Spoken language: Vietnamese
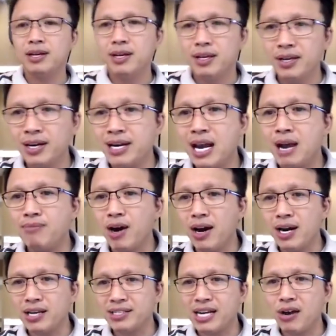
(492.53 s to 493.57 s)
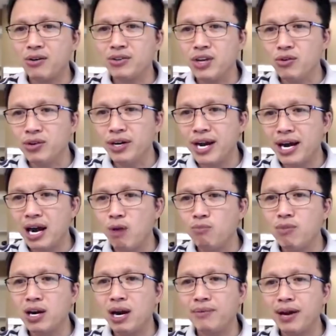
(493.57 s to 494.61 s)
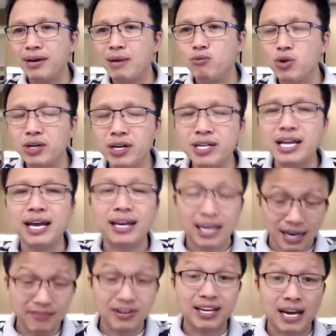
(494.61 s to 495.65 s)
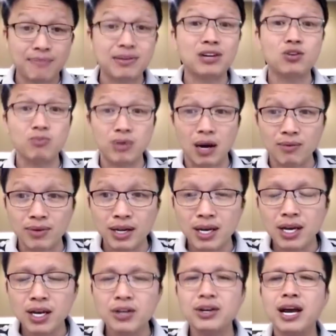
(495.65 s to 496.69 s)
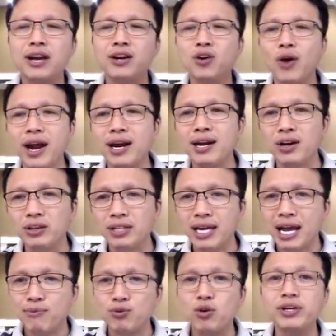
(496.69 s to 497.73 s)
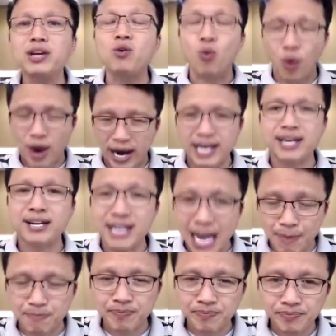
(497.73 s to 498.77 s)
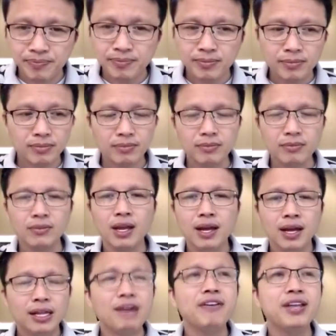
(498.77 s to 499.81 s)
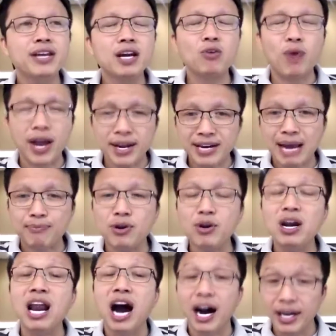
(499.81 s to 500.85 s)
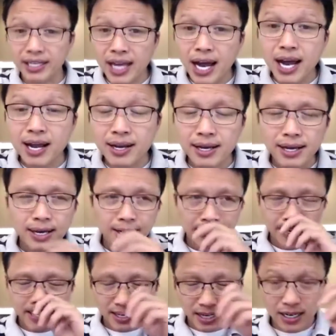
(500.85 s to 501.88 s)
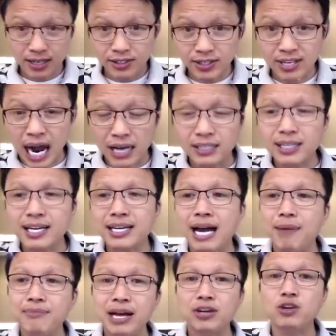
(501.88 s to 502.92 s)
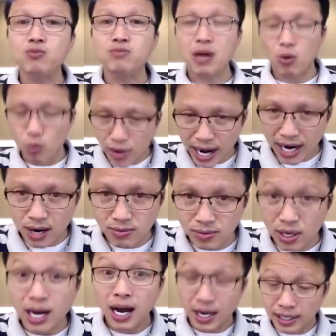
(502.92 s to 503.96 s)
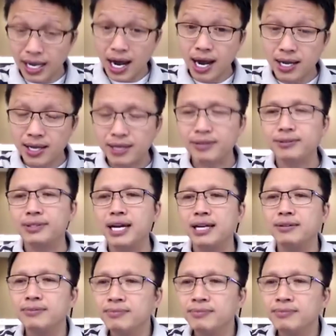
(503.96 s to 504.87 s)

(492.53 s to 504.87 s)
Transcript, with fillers: cho nên em hỏi là sao nhiều người đàn ông mới gặp em đã muốn cưới nhau là vì cảm giác rung động chứ anh đoán là có thể em có cái ngoại hình đẹp tại vì những cái ngoại hình đẹp nó lợi thế uh, dẫn tới cái cảm giác rung động của đàn ông nó lợi thế okay.